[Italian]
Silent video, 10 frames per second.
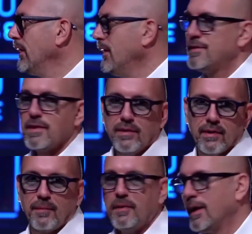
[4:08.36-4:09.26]
in
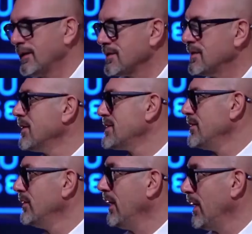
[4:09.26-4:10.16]
determinate
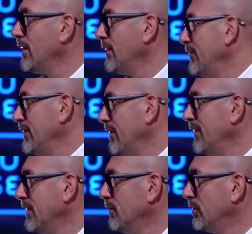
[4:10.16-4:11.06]
situazioni è
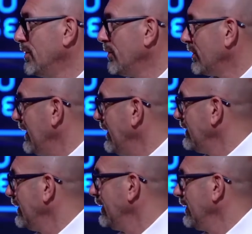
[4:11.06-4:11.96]
effettivamente molto
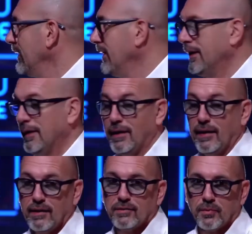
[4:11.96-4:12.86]

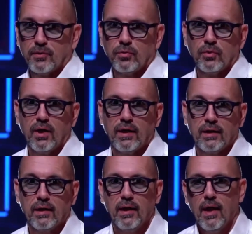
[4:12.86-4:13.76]
importante e soprattutto
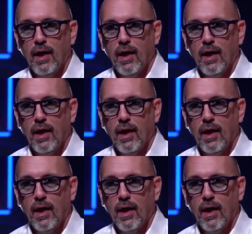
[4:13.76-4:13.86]
anche